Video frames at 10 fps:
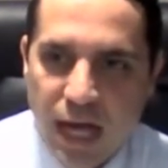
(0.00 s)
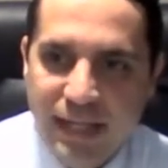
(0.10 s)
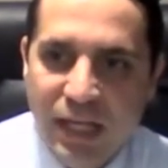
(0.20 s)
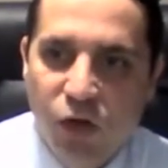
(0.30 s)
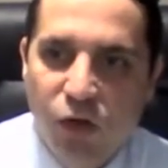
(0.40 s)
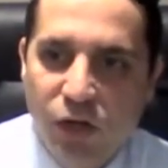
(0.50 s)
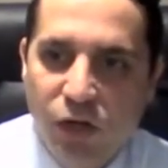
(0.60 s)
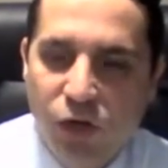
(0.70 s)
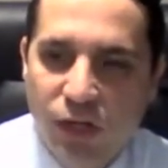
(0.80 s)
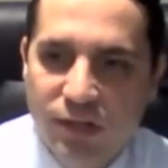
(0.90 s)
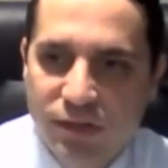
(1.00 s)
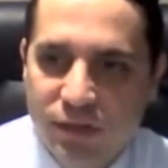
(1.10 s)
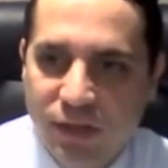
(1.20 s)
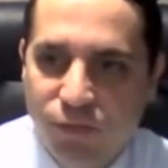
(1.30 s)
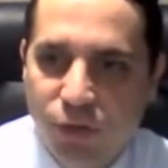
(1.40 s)
Ahí tengo eco, ¿eh?
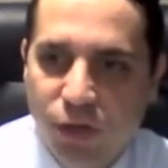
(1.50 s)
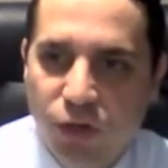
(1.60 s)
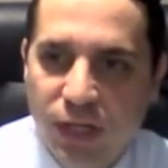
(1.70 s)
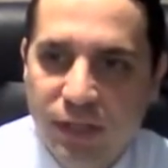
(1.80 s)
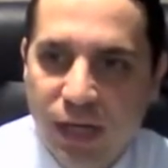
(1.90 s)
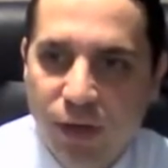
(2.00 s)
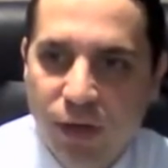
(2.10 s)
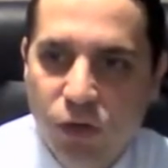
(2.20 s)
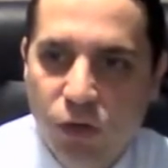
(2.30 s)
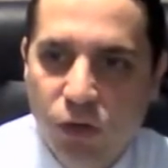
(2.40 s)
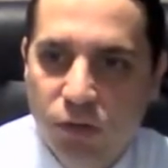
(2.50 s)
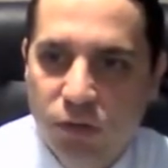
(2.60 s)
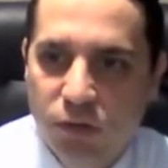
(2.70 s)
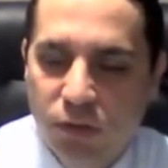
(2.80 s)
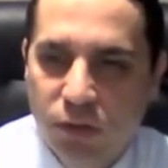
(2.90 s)
El fuero del trabajo
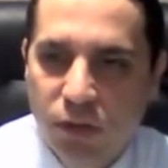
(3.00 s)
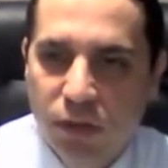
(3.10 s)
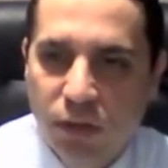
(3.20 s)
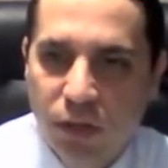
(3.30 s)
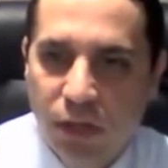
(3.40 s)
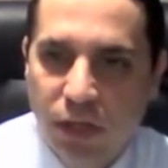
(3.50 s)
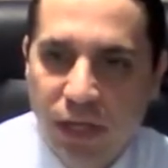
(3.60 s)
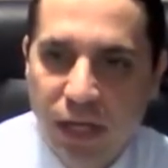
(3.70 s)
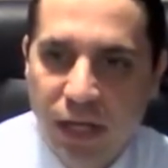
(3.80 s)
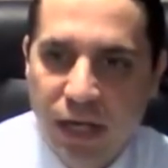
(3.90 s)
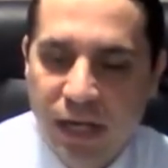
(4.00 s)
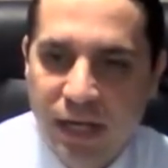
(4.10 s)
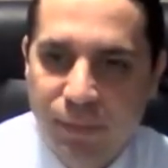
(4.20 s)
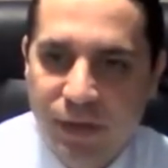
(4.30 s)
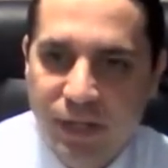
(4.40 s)

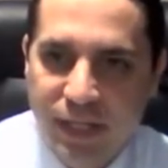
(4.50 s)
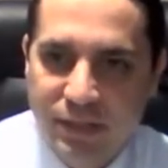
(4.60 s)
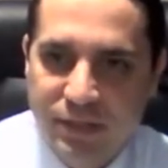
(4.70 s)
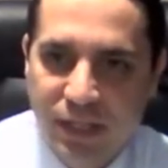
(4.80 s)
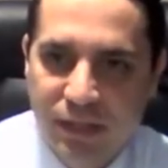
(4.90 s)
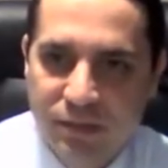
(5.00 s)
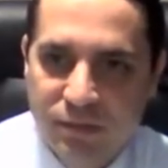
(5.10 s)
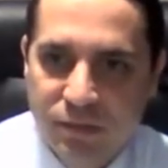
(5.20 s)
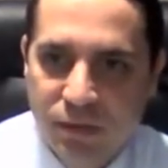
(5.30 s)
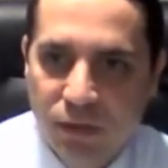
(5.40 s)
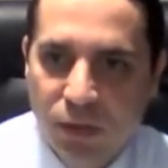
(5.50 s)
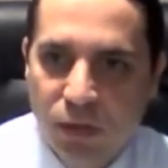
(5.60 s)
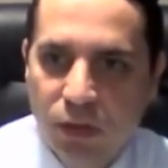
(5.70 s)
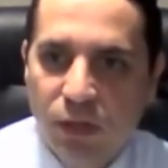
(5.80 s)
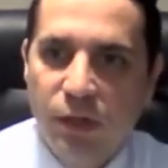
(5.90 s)
en emergencia.
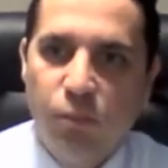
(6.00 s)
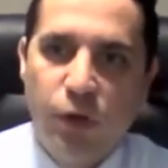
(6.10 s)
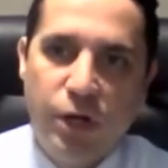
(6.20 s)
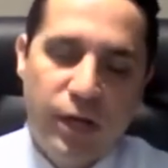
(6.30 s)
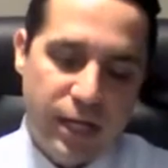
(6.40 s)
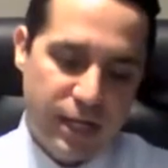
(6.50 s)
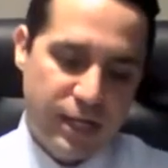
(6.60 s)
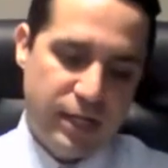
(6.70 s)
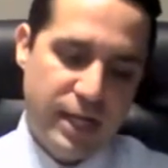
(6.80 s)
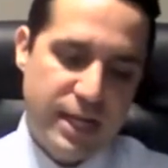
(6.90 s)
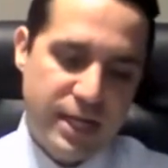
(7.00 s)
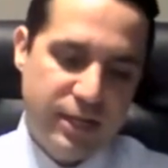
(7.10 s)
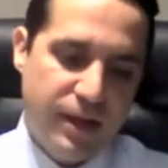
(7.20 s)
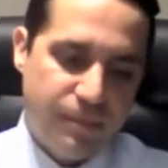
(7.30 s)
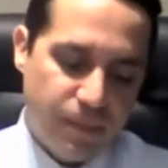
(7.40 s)
Bueno, ahí
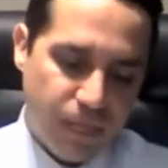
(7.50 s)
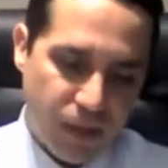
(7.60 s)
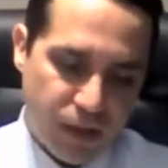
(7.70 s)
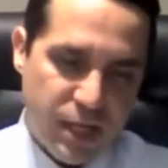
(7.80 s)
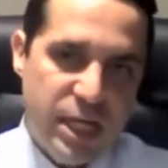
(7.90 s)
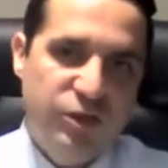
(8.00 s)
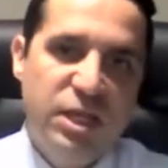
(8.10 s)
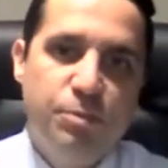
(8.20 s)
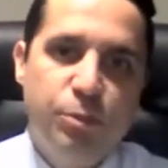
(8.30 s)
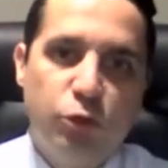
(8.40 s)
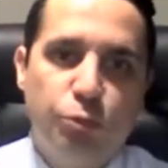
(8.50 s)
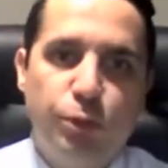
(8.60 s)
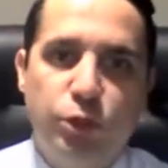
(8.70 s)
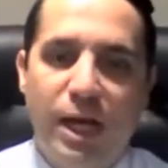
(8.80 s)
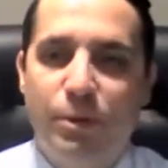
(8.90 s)
está. Y sí, por
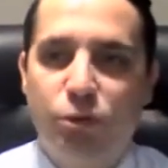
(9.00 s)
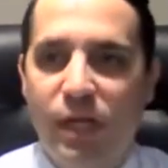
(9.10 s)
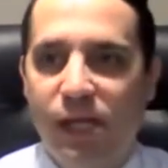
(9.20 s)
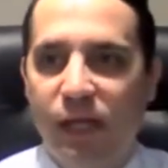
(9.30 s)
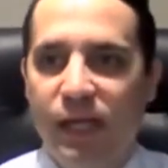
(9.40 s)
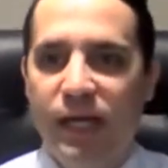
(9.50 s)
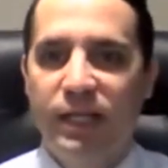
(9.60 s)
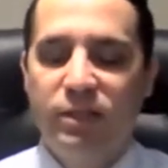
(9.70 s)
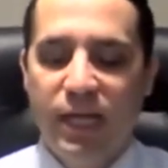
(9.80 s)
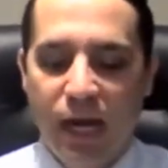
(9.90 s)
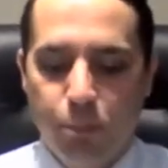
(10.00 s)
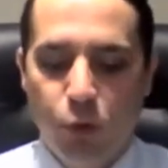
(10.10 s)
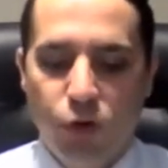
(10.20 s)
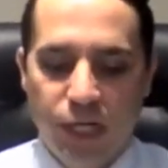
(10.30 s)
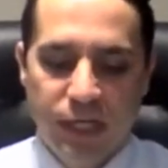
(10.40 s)
supuesto, las personas que quieran entrar
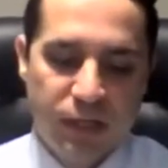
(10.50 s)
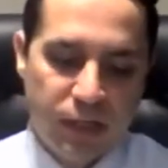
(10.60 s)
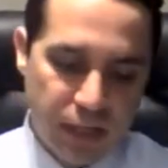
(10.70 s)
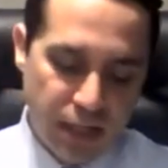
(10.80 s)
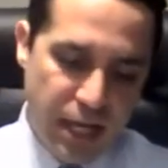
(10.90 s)
ponen